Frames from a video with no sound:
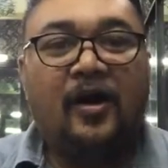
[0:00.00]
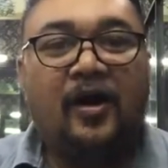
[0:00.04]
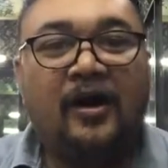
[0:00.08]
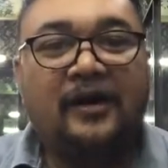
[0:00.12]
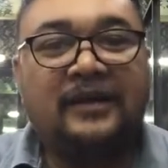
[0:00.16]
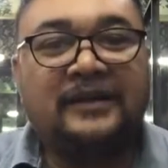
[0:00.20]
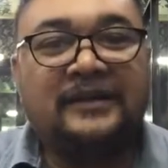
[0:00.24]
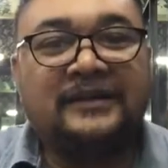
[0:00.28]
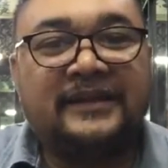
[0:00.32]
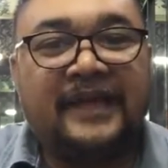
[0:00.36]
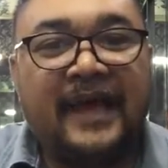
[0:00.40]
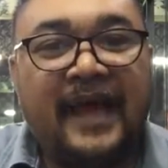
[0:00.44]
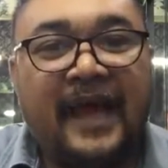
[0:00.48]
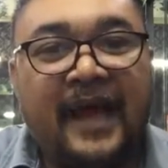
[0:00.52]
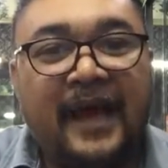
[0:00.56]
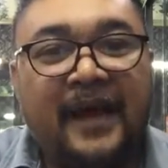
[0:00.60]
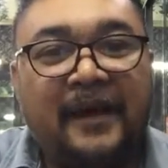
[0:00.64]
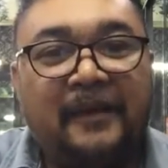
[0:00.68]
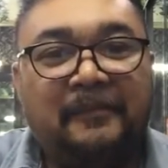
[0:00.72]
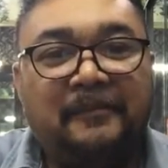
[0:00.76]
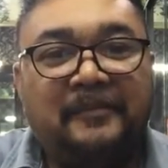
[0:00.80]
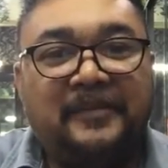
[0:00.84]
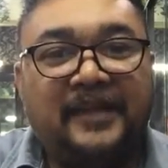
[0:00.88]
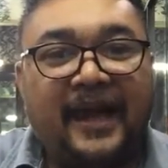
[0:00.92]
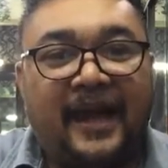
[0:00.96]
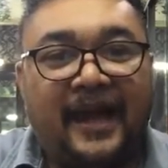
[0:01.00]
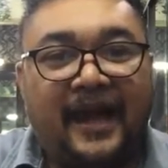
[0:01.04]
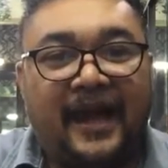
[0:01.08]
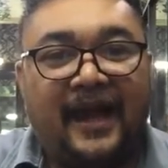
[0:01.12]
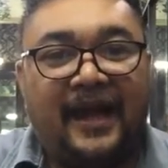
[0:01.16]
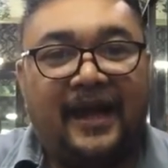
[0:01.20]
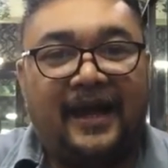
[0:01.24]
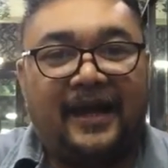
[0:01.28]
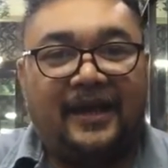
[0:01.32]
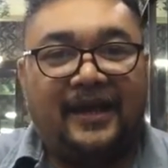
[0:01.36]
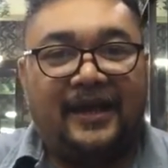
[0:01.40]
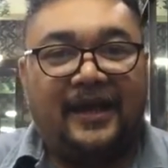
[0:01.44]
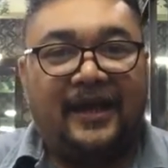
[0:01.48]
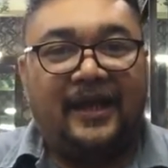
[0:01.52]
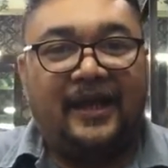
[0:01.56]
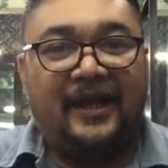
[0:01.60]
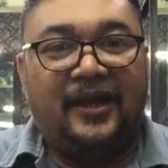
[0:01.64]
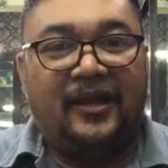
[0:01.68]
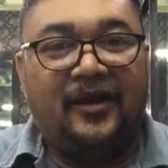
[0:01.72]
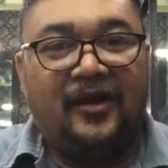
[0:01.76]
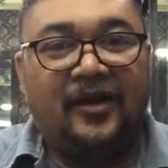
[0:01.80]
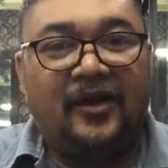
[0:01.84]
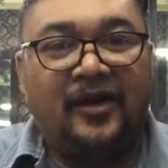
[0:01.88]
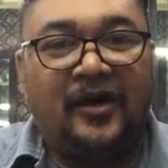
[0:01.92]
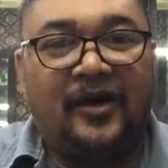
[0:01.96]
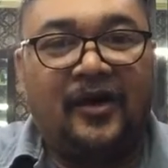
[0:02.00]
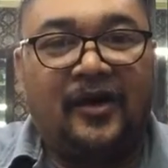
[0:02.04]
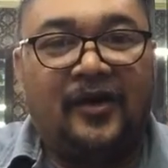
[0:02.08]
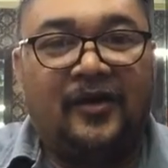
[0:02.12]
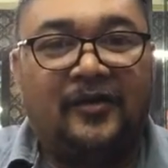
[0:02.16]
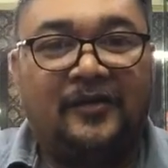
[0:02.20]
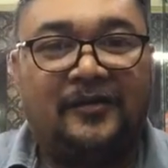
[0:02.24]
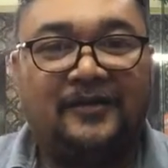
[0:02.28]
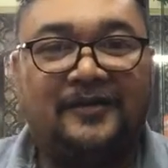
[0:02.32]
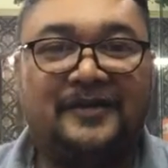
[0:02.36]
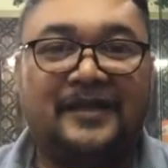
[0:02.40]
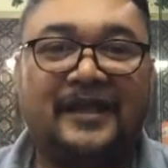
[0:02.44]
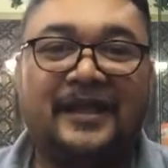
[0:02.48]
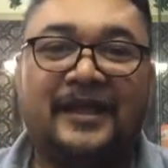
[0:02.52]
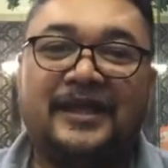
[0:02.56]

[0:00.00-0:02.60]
Hong Tam Nang, hello!